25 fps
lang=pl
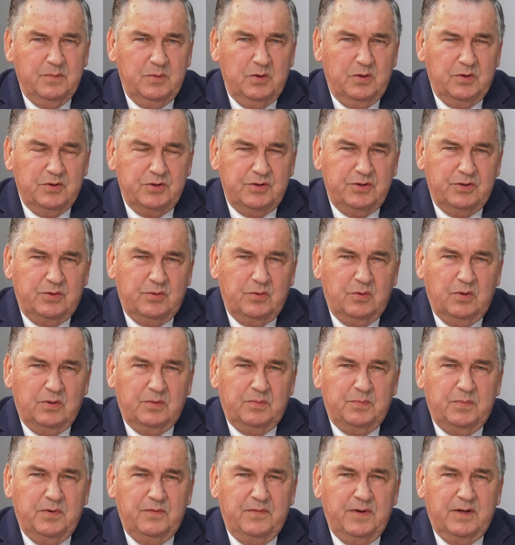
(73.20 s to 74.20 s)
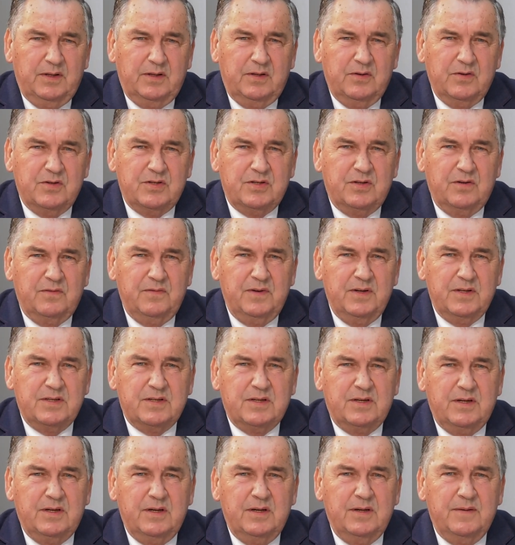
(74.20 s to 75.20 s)
Pochodzi tu od powiaty
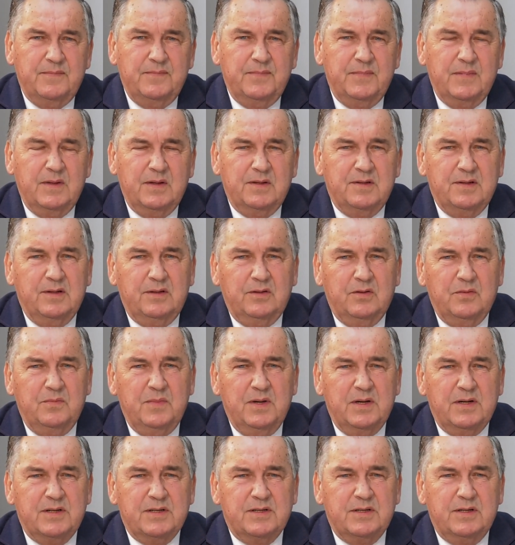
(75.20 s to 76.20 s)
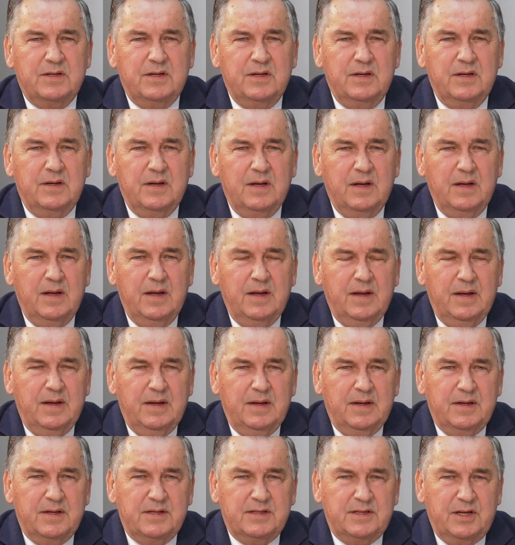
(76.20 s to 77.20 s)
ostrowiecki, sandomierski,
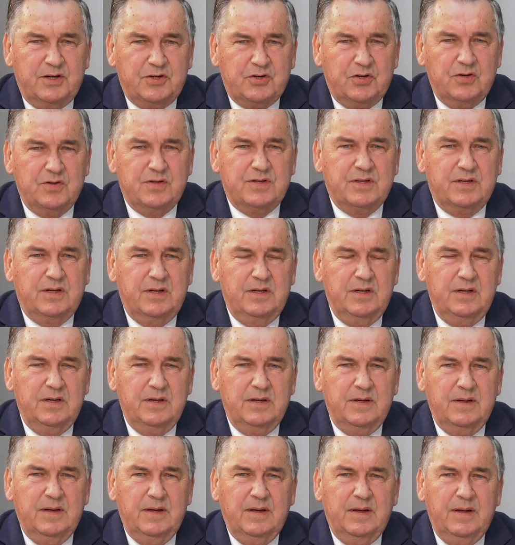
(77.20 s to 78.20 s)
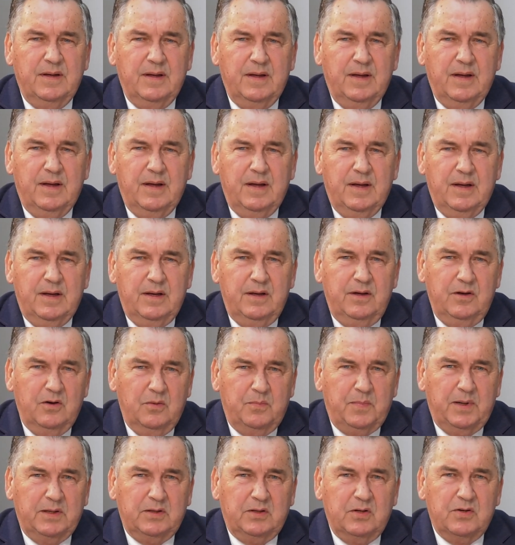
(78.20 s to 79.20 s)
staszowski i
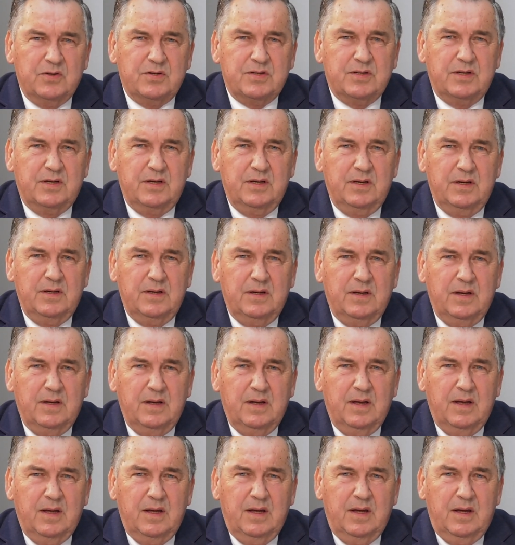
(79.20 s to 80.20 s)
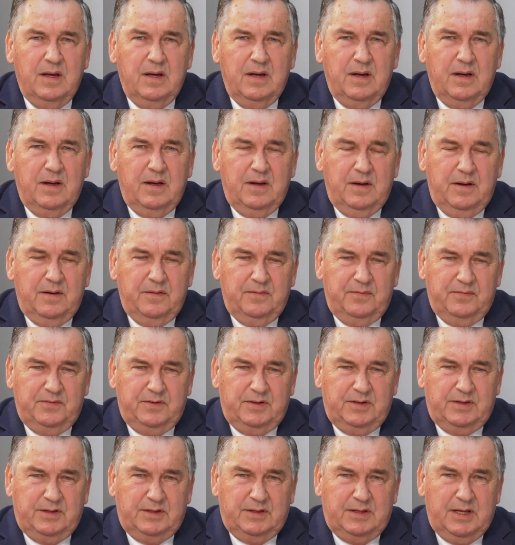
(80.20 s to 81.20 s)
opatowski. W
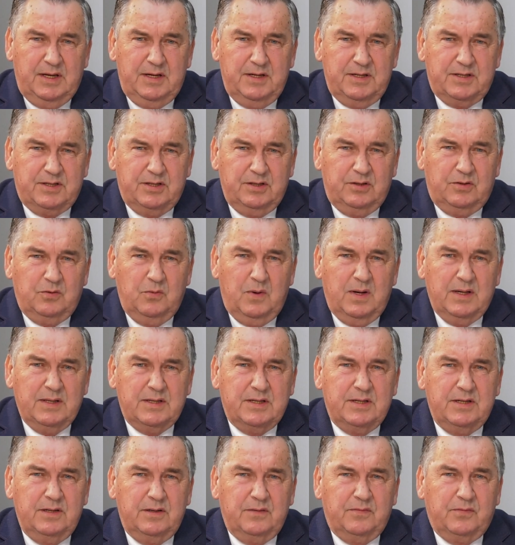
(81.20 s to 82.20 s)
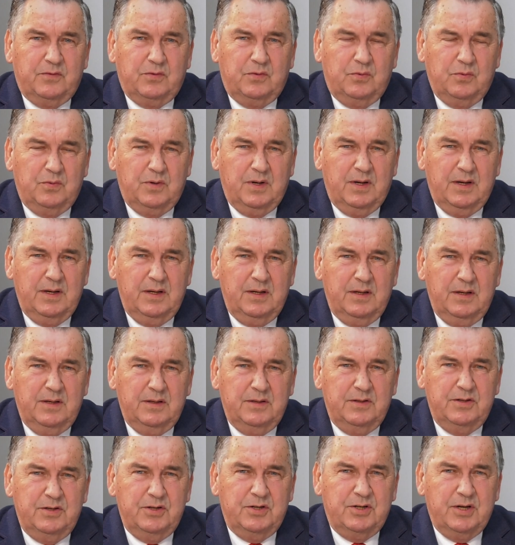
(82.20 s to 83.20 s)
tej sytuacji, w
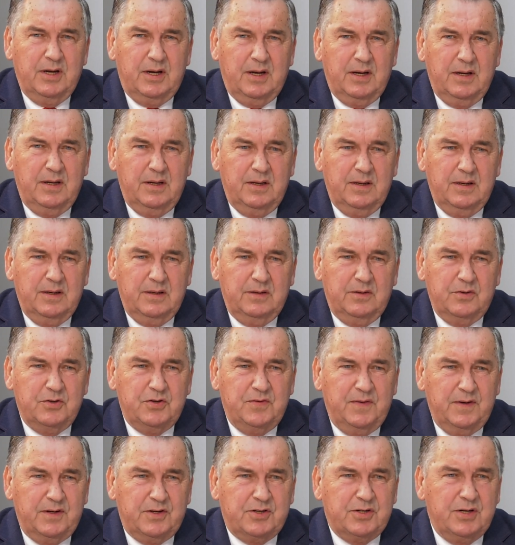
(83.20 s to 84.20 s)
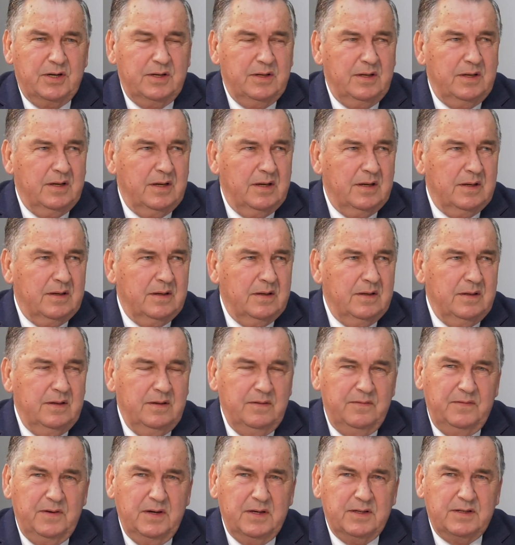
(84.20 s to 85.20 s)
której dzisiaj doświadczenie
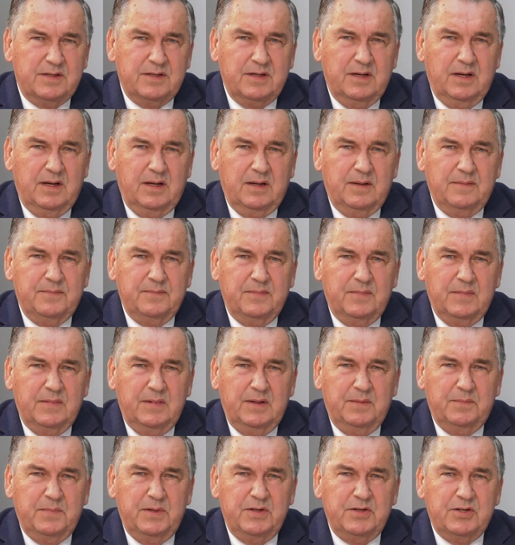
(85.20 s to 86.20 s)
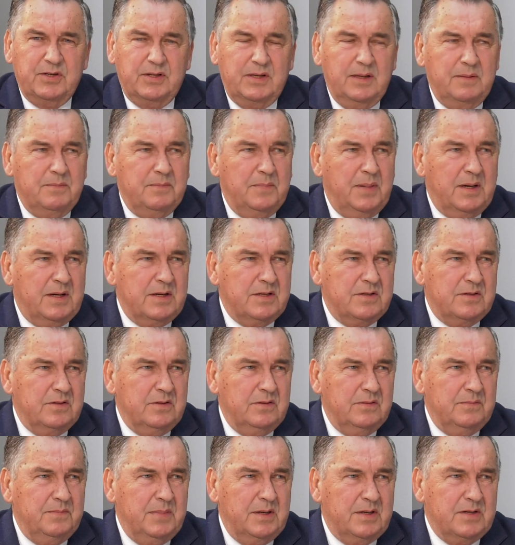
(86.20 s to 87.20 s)
i wiedza i będzie tam
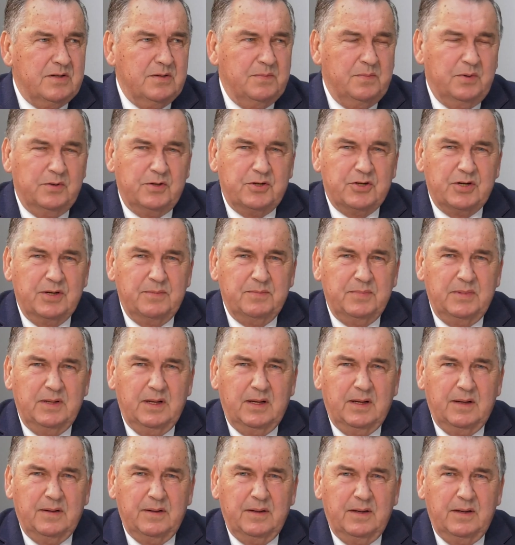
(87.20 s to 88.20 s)
bardzo, bardzo potrzebna.